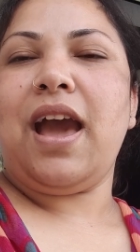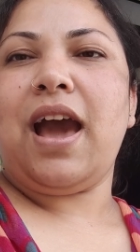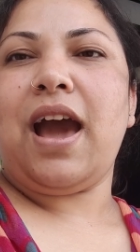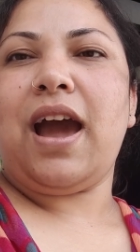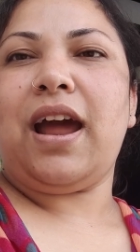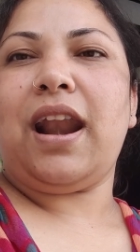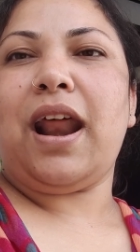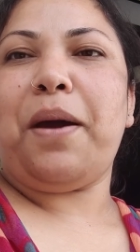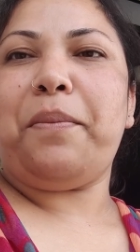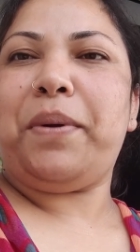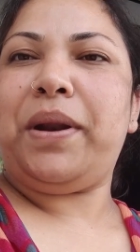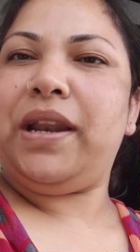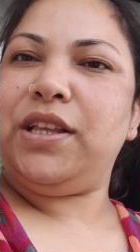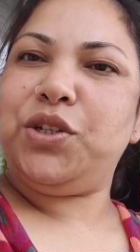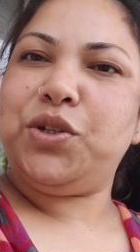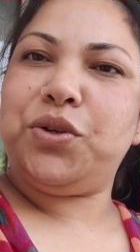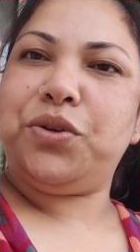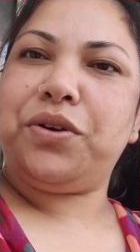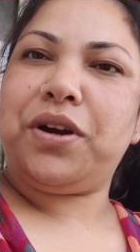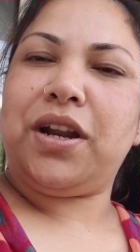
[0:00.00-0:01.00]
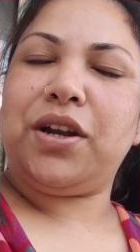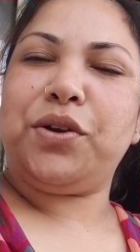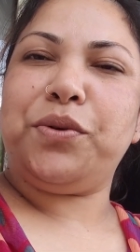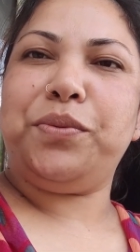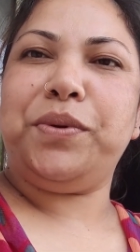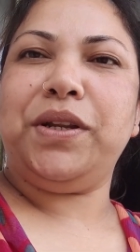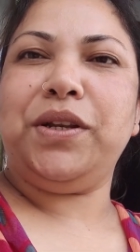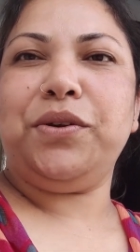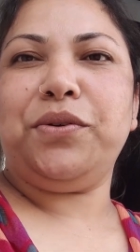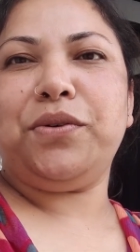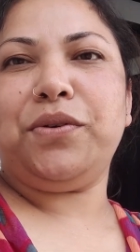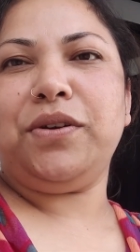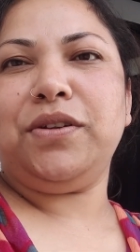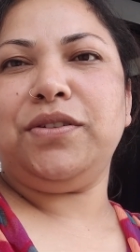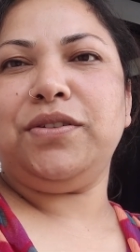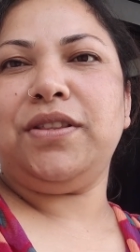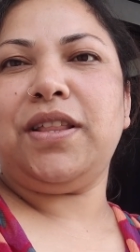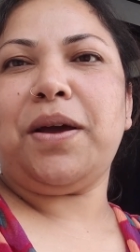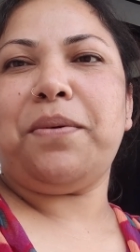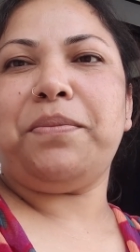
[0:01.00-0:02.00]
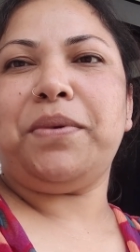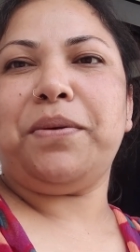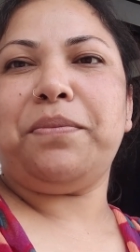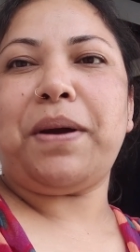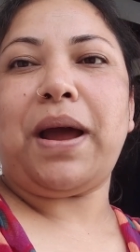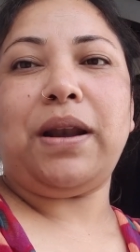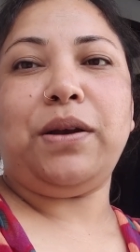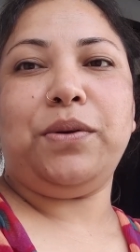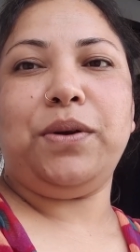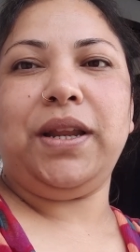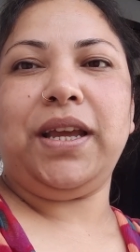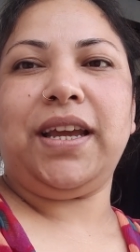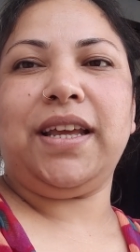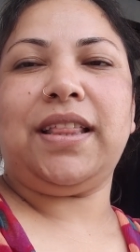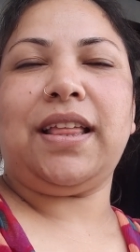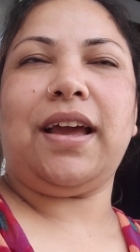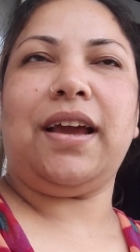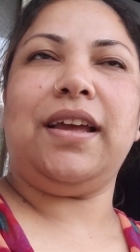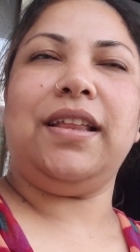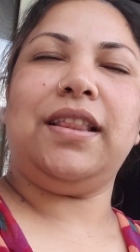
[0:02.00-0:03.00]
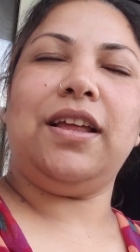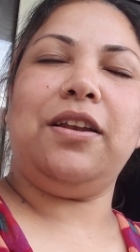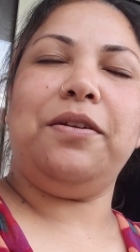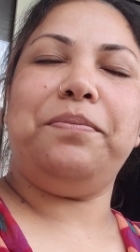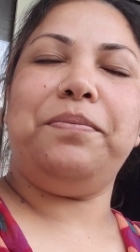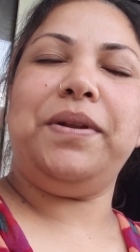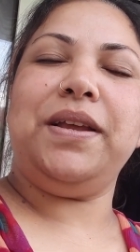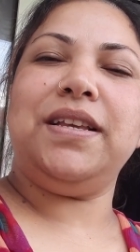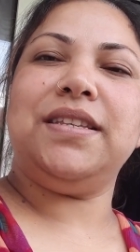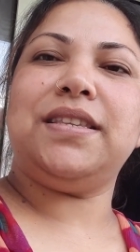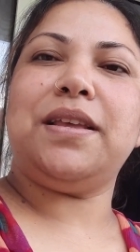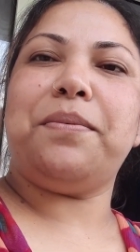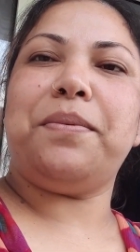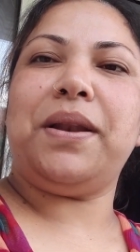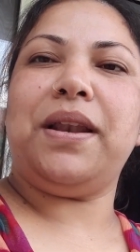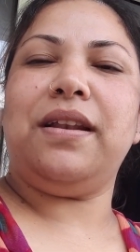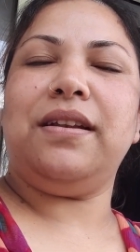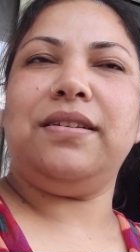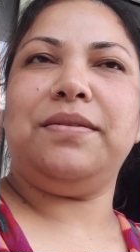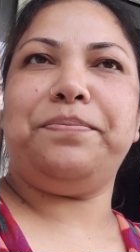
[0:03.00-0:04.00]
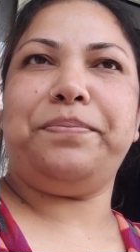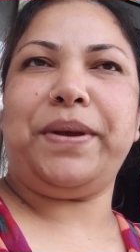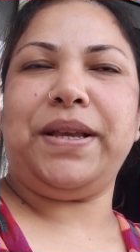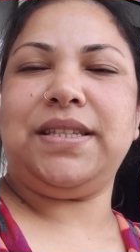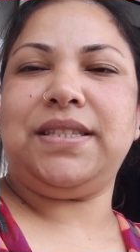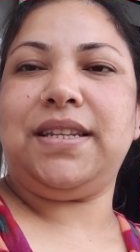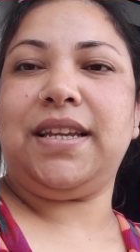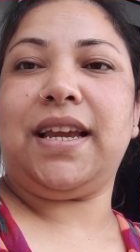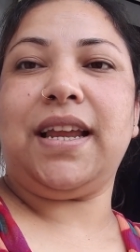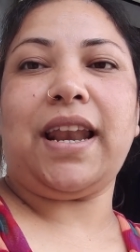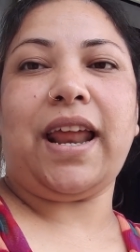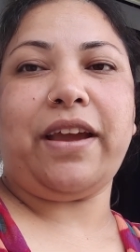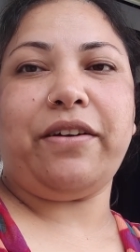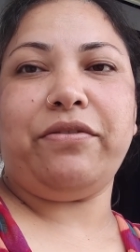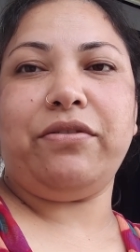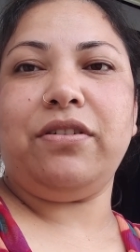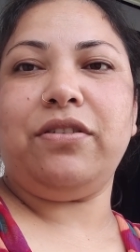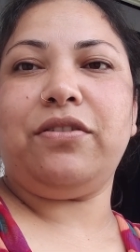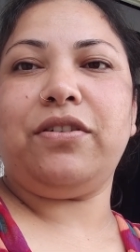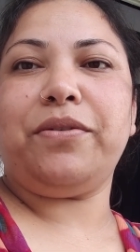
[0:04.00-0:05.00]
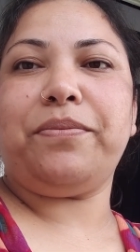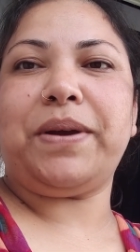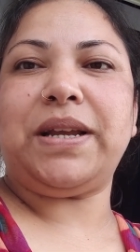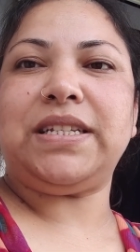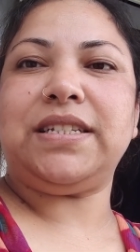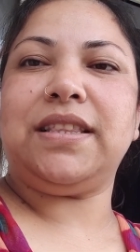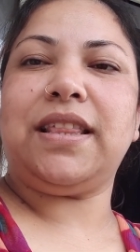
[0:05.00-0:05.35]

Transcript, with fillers: আর আমার এই ছোটোখাটো ভিডিওগুলো যদি আপনার ভালো লেগে থাকে তাহলে প্লিজ আমার পেজটিকে লাইক ফলো করে পাশে